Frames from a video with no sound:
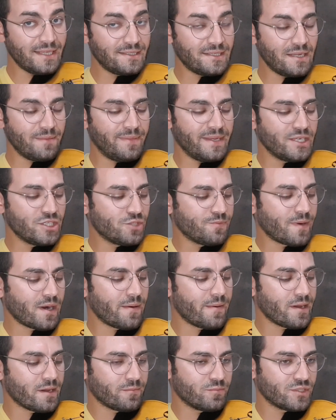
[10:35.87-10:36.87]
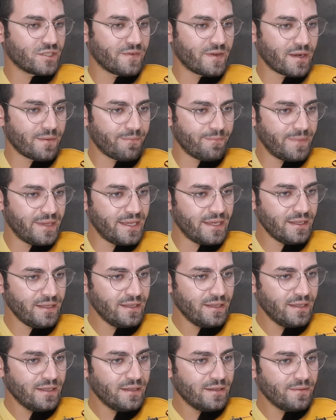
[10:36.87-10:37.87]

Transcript: teli birinci parmak. Bu sefer mi.